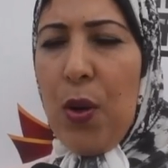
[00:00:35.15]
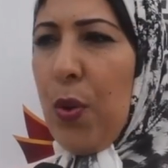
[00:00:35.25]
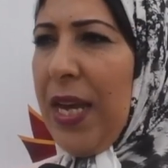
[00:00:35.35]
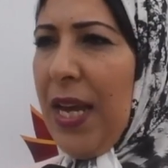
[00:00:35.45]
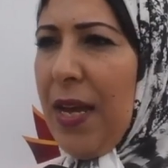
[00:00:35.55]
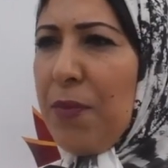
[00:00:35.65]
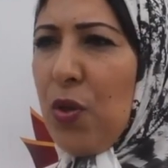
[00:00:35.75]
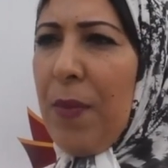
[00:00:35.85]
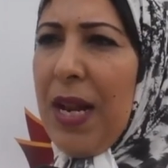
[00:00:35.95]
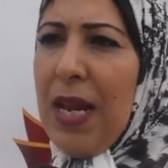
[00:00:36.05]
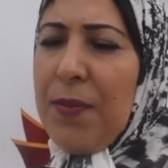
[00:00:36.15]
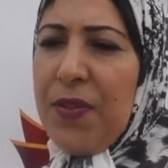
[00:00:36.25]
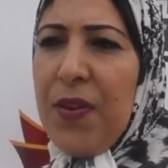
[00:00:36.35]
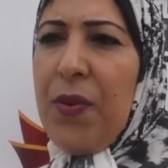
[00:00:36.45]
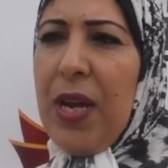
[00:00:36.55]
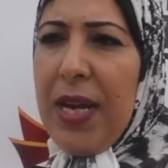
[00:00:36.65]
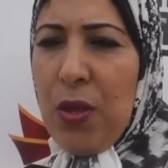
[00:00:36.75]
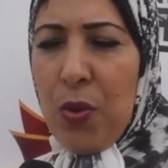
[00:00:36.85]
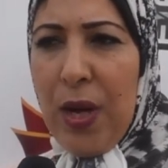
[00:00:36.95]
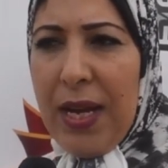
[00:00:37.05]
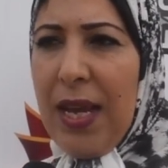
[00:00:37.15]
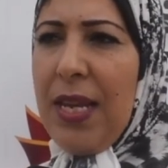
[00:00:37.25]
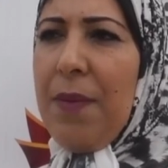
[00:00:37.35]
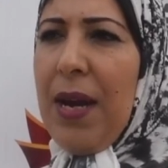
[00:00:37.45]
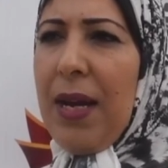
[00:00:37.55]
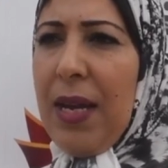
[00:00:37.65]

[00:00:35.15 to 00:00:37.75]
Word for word: وكيحمسوا المراه المسفيويه كيعطوها كلمه